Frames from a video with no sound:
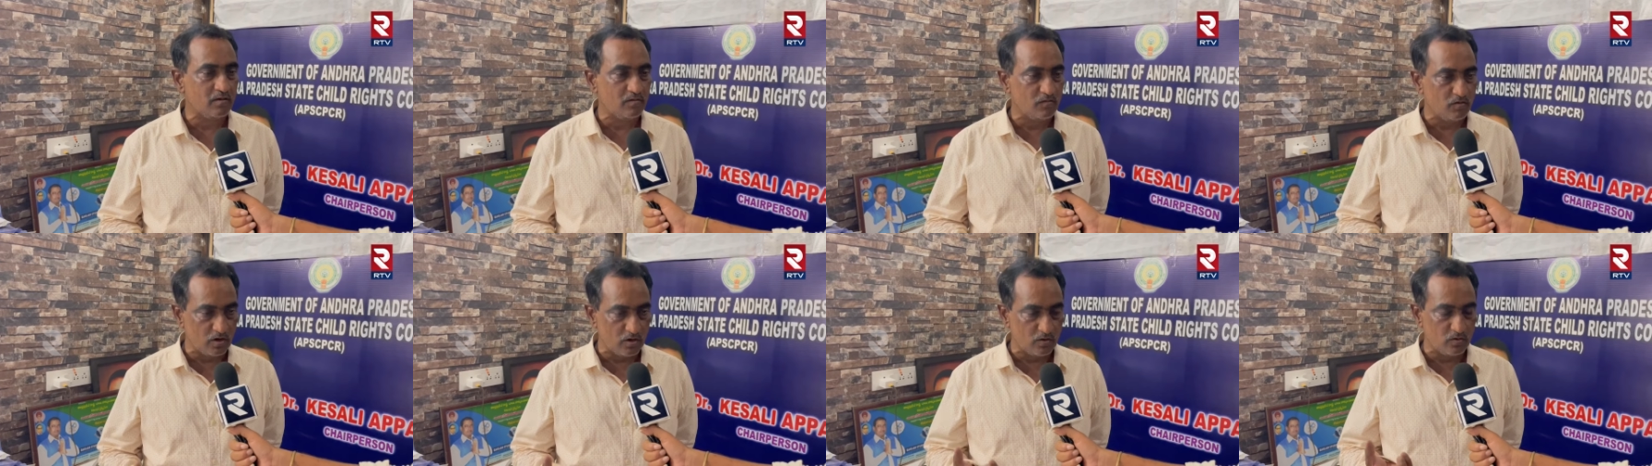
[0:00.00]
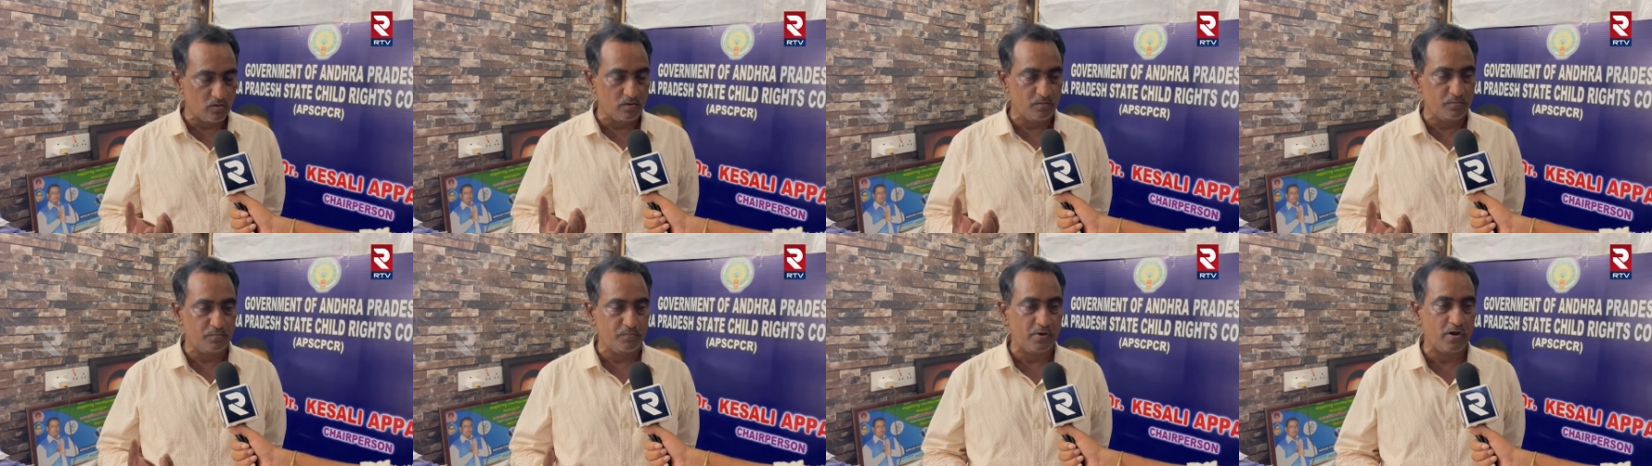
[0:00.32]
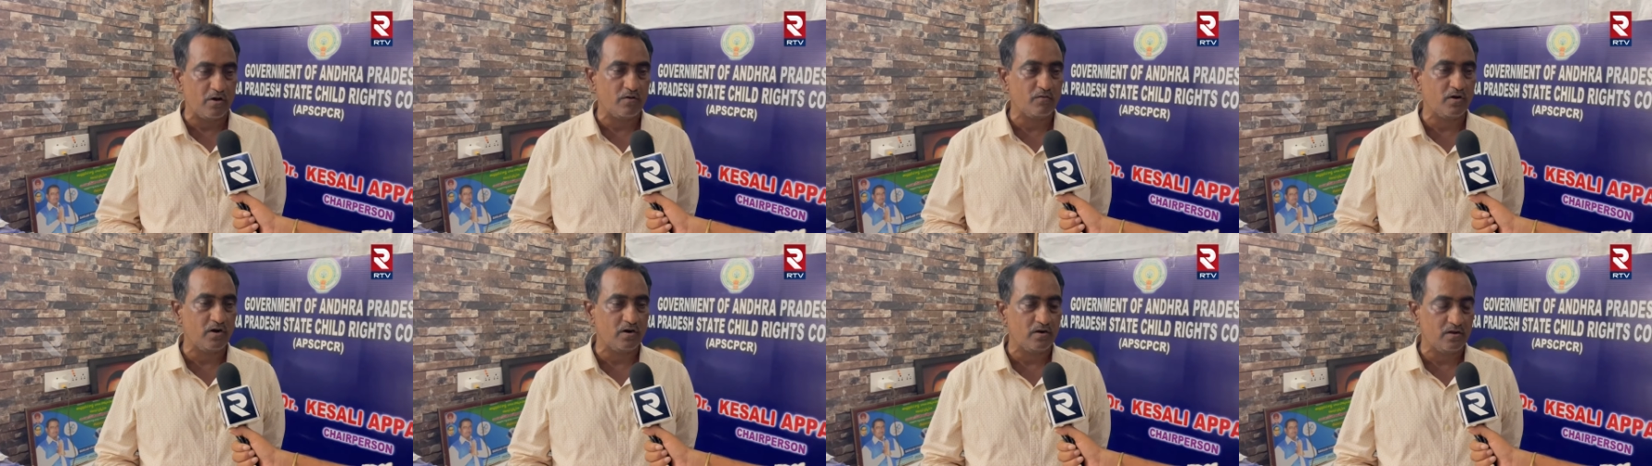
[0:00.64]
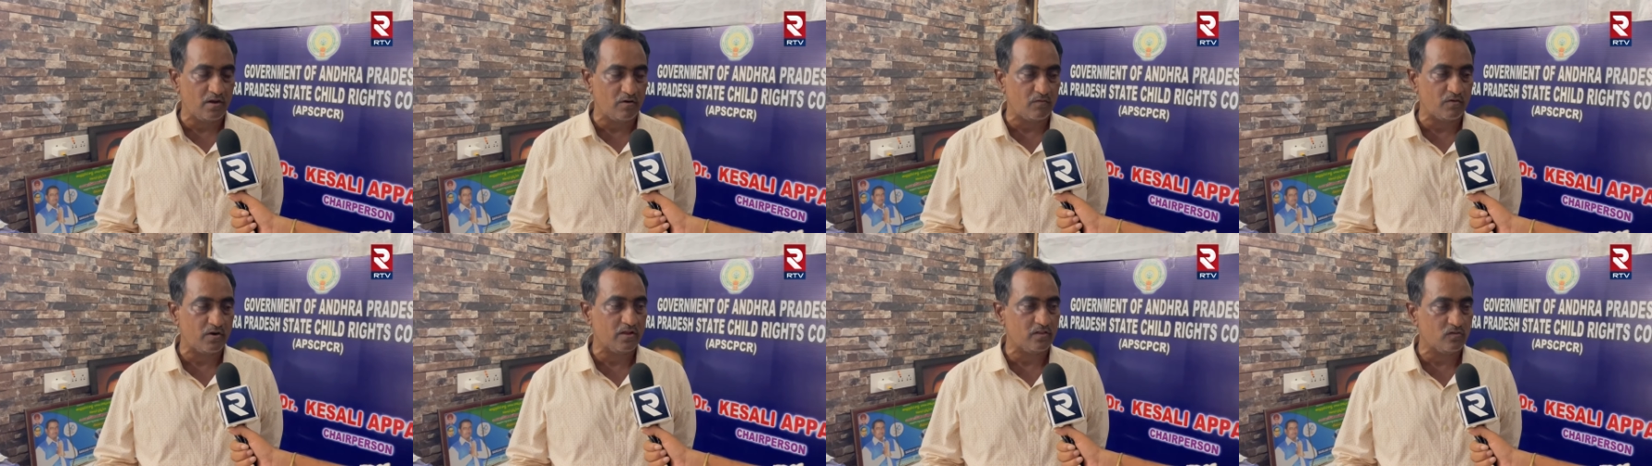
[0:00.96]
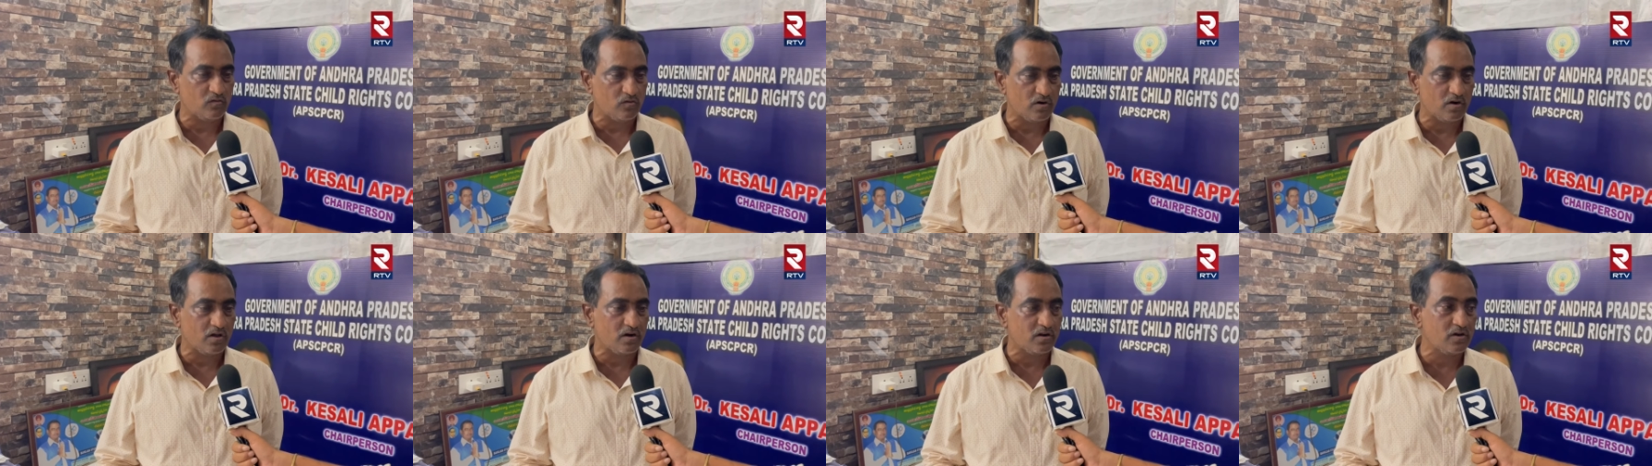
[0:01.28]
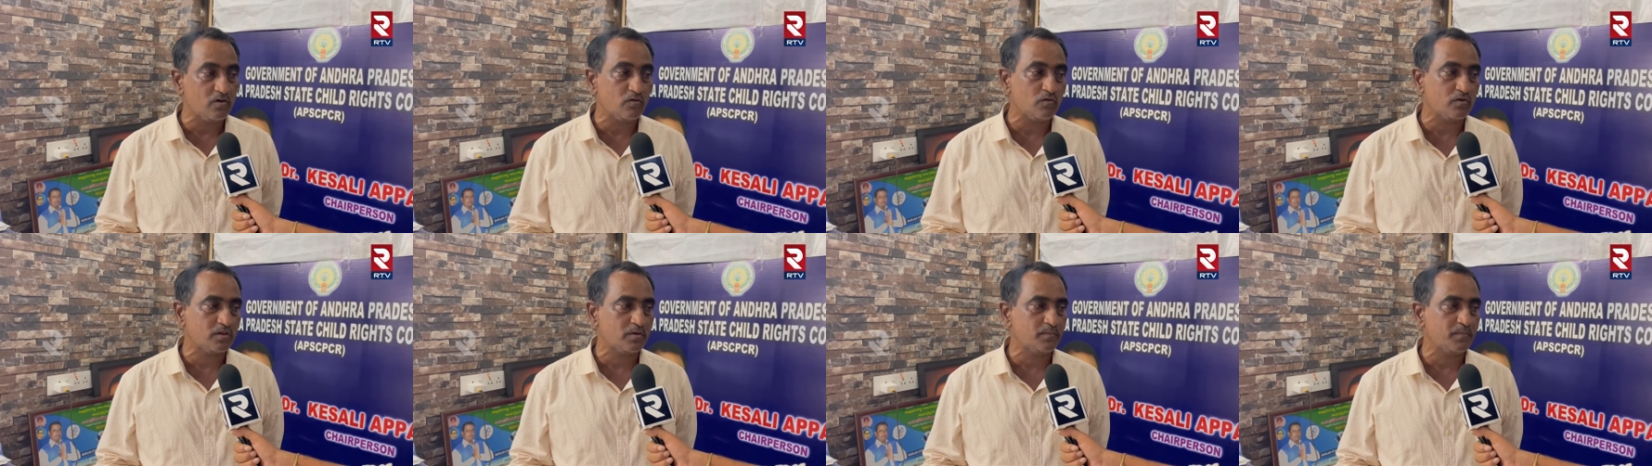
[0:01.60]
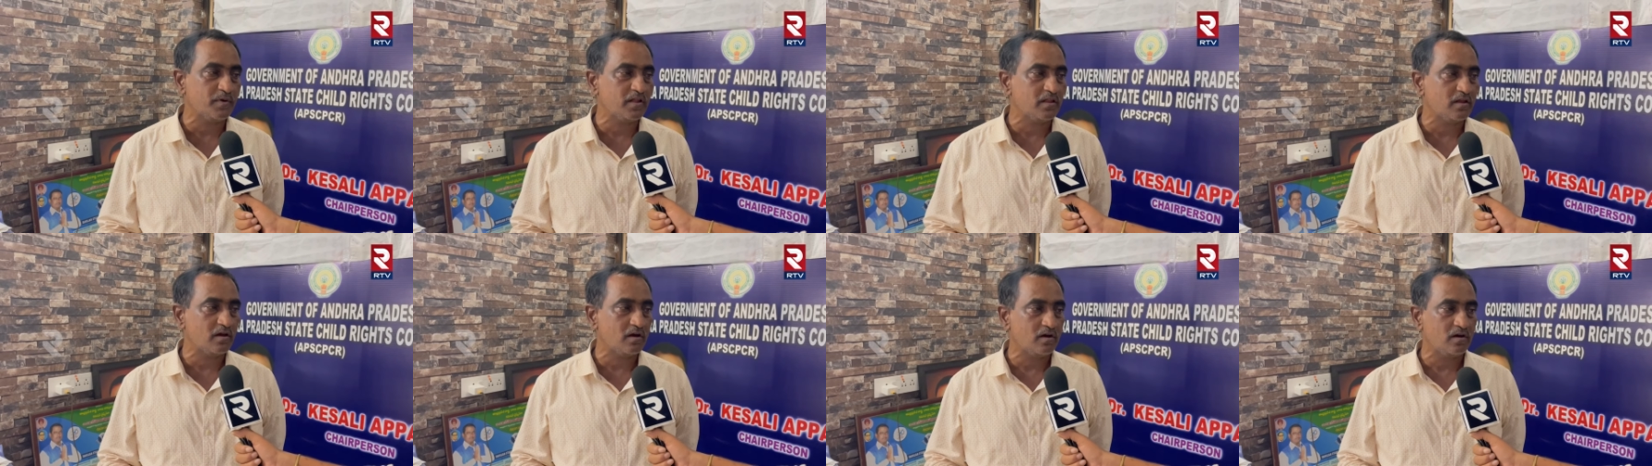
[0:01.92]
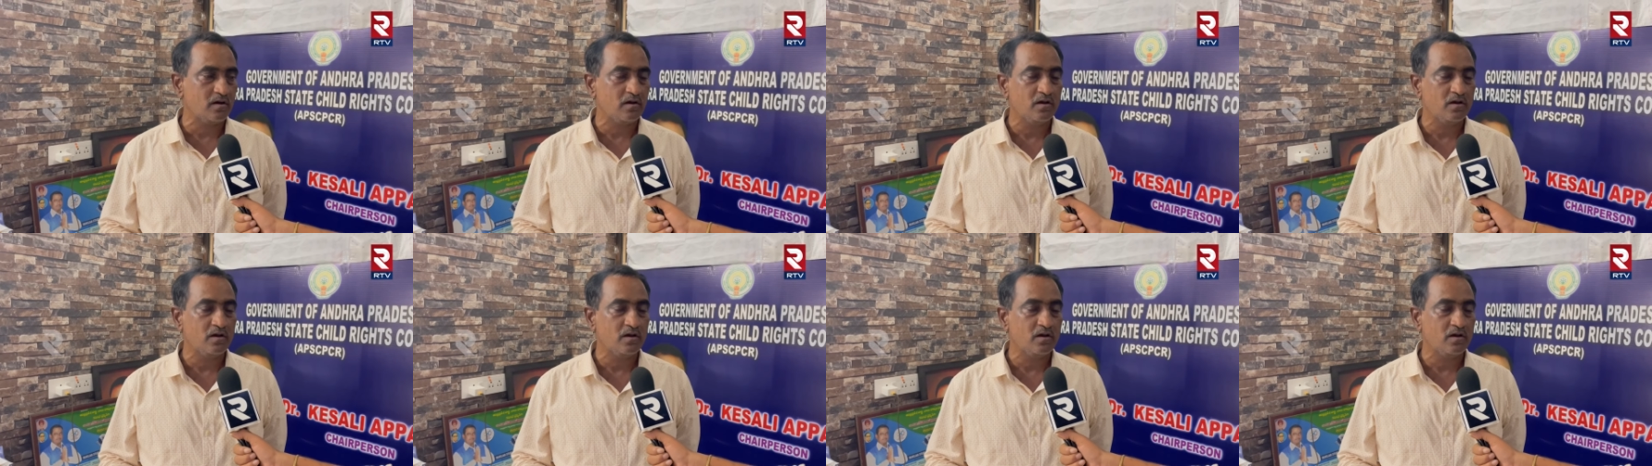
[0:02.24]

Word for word: వాళ్ళకు వాళ్ళు ఎవరైతే ఉన్నారో యువత మీద